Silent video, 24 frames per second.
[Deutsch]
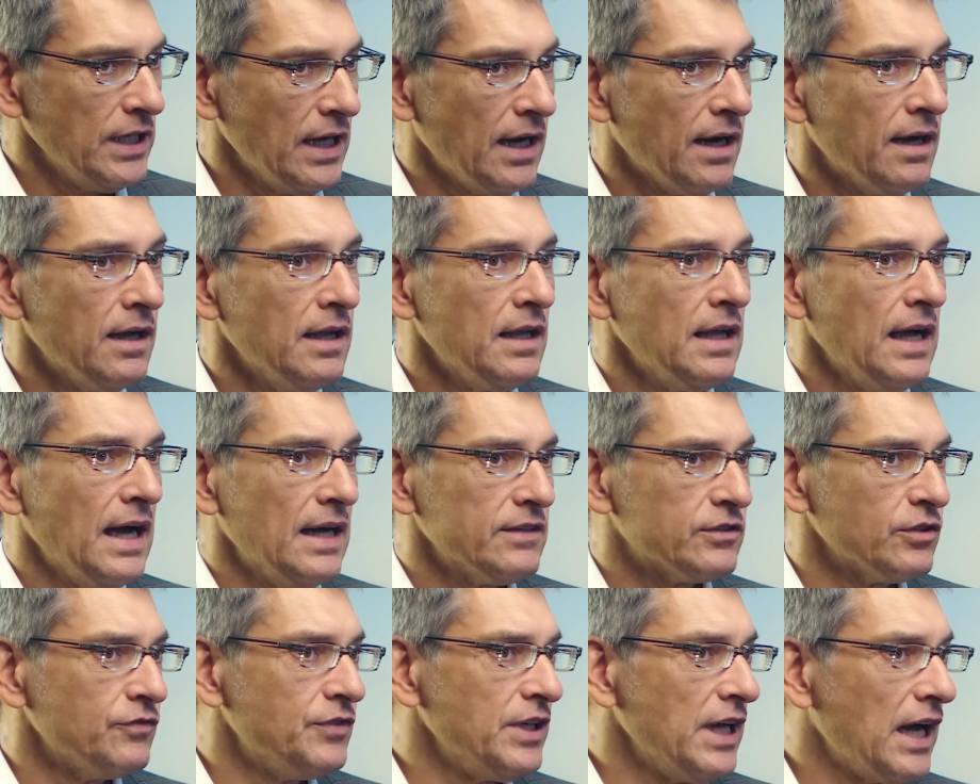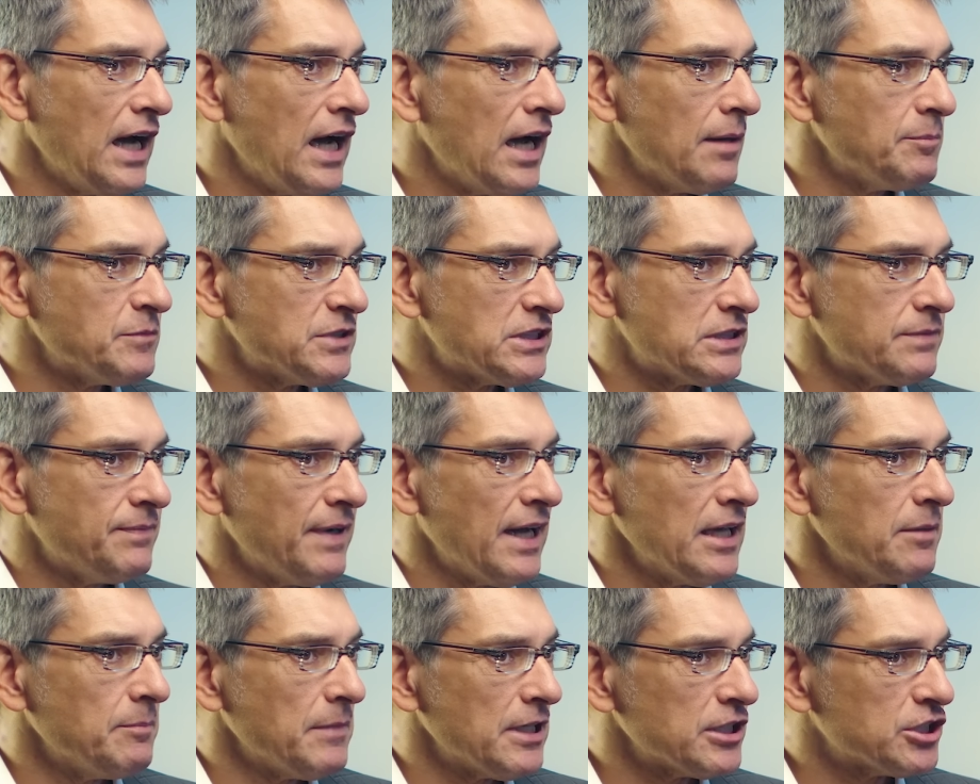Ja, also wir haben
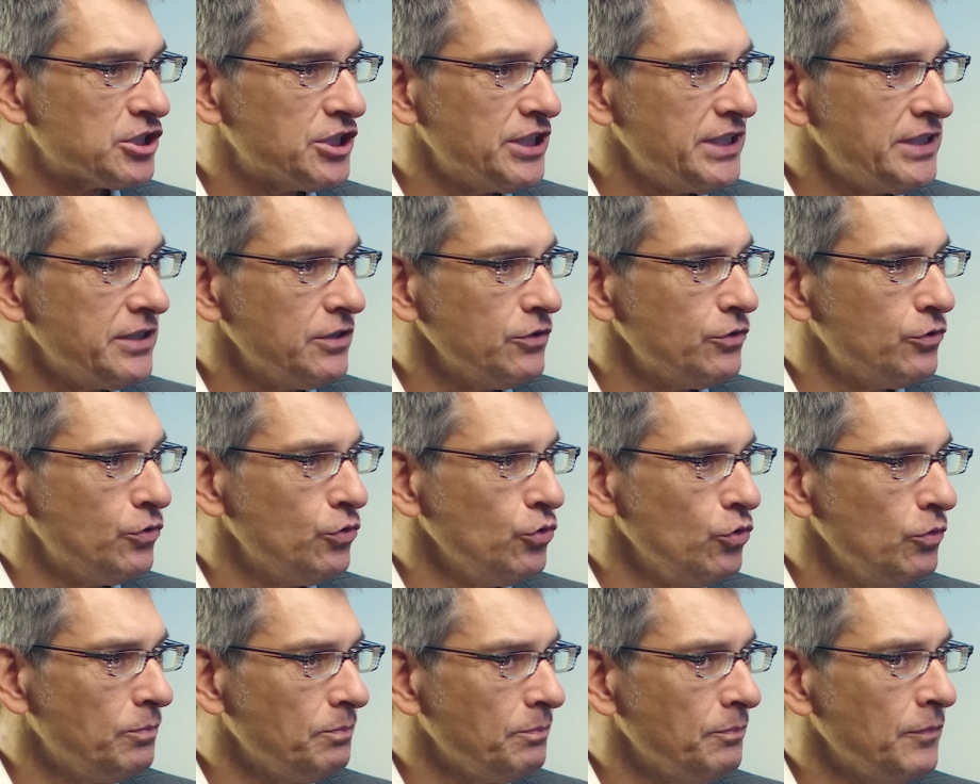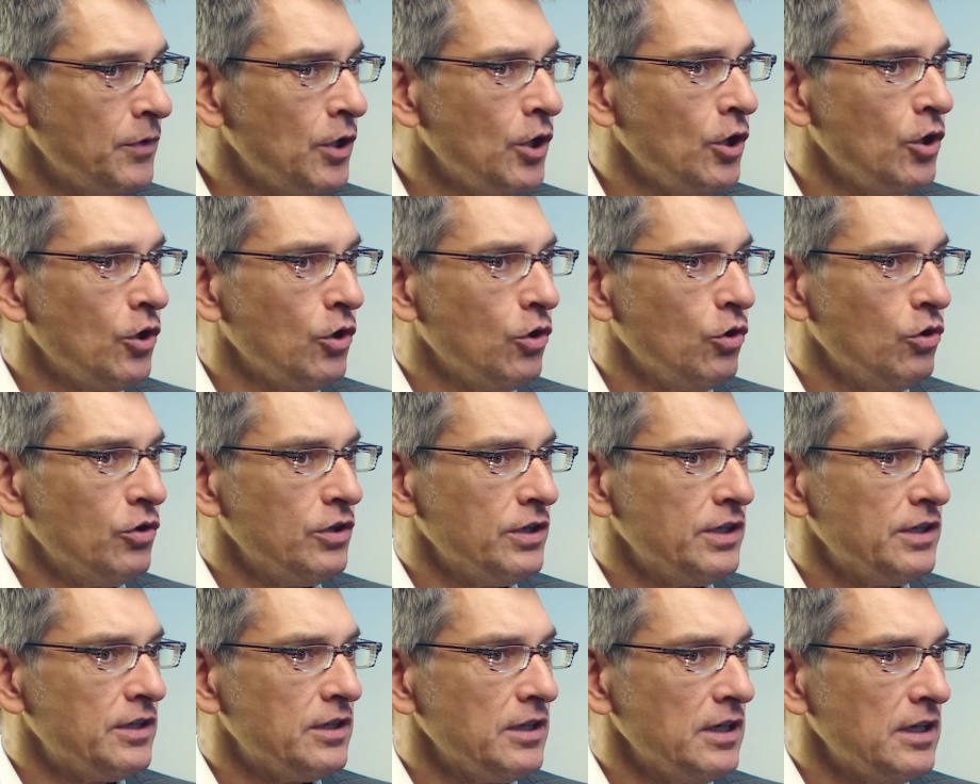zwei Maschinentypen
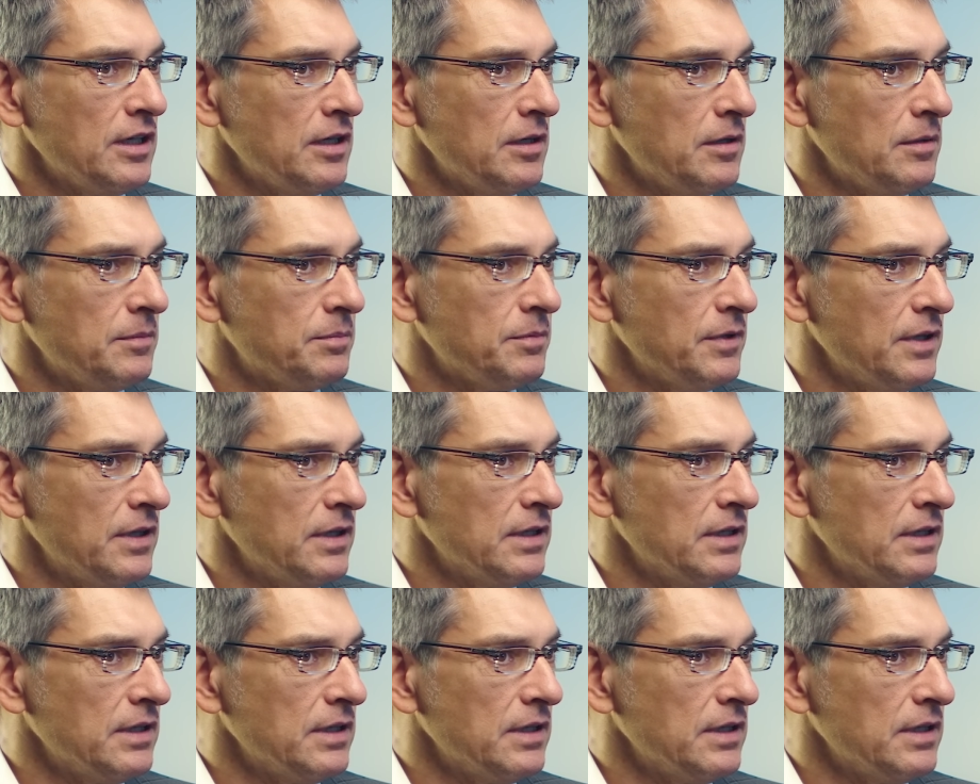und äh,